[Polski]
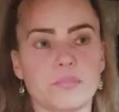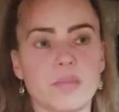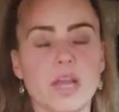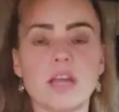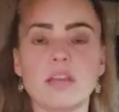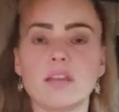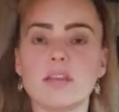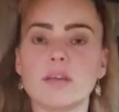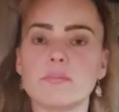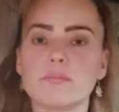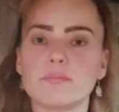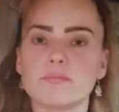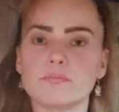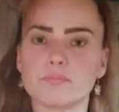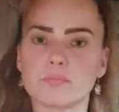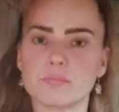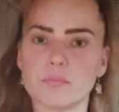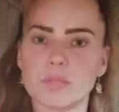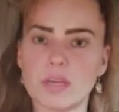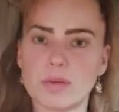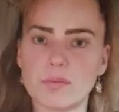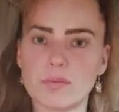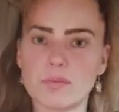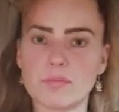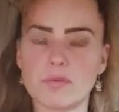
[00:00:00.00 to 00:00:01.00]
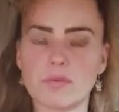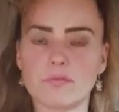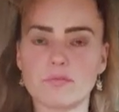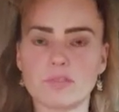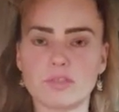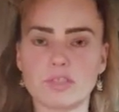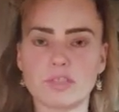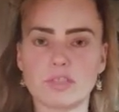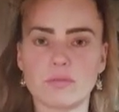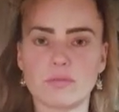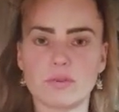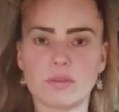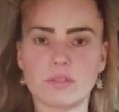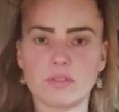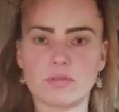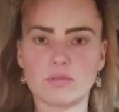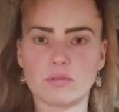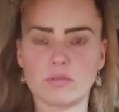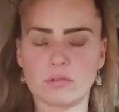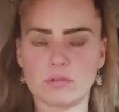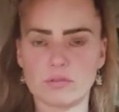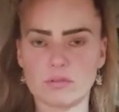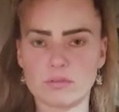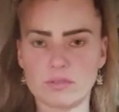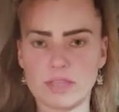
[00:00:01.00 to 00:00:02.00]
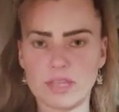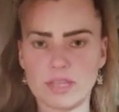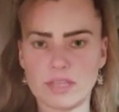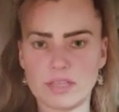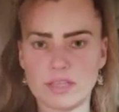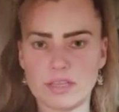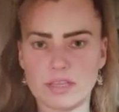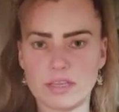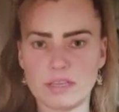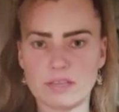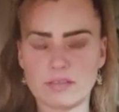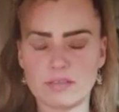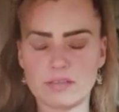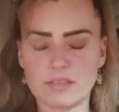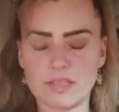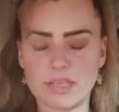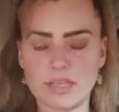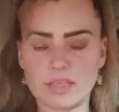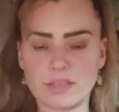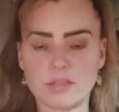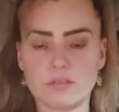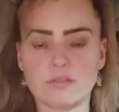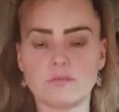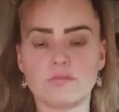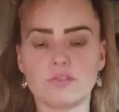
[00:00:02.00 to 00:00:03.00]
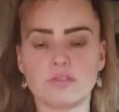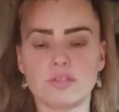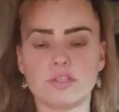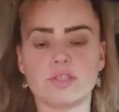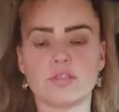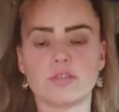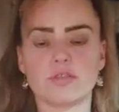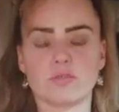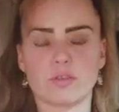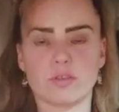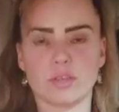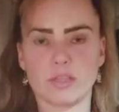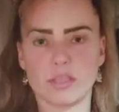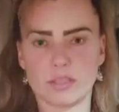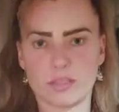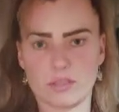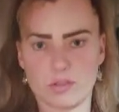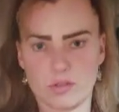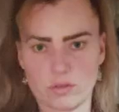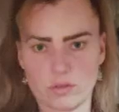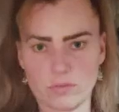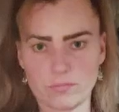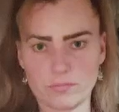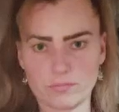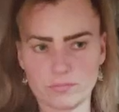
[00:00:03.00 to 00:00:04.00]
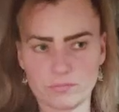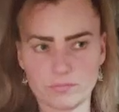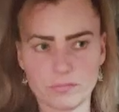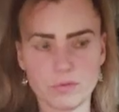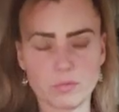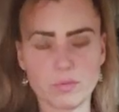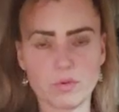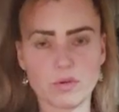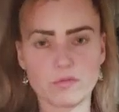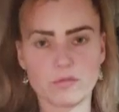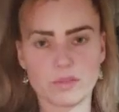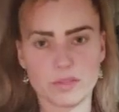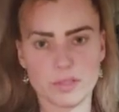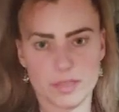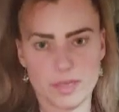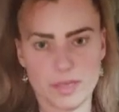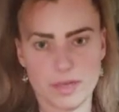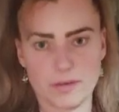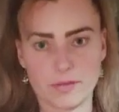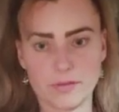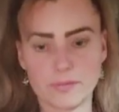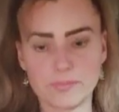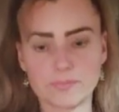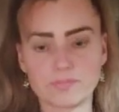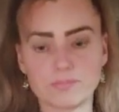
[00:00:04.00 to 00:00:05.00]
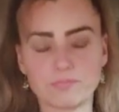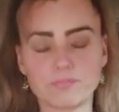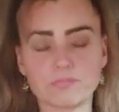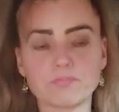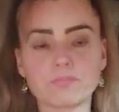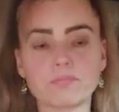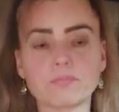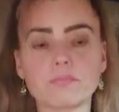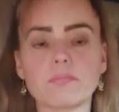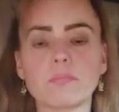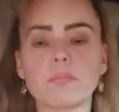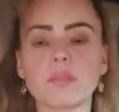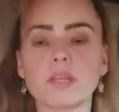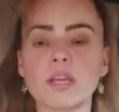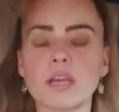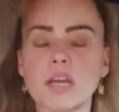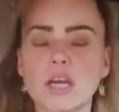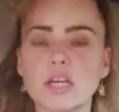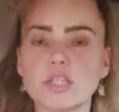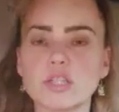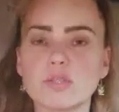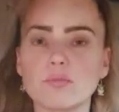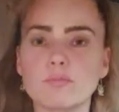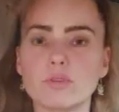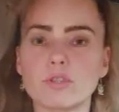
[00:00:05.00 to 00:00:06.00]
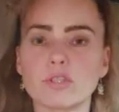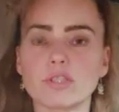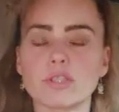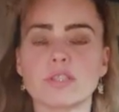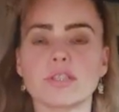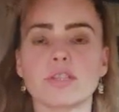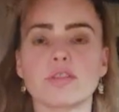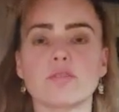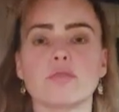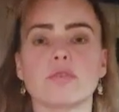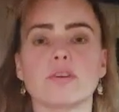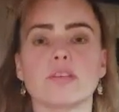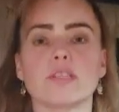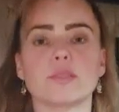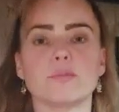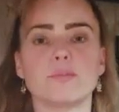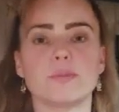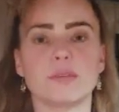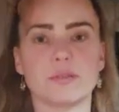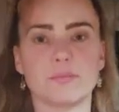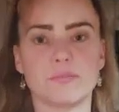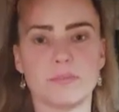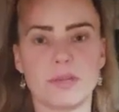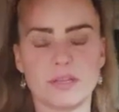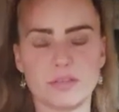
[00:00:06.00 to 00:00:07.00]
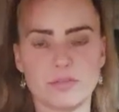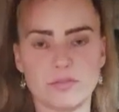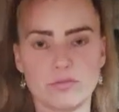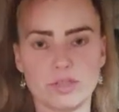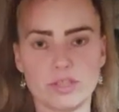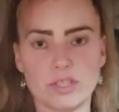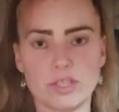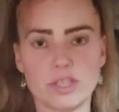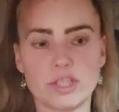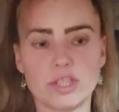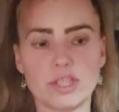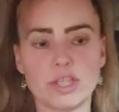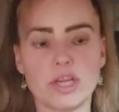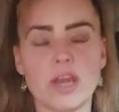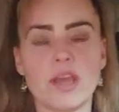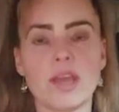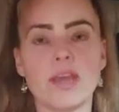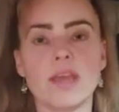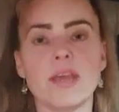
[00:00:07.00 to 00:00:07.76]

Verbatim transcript: ale ja bym powiedziała, to na, tyl, na tyle wszystko jest to powiedziane. Każdy może sobie do eksperymentu iść.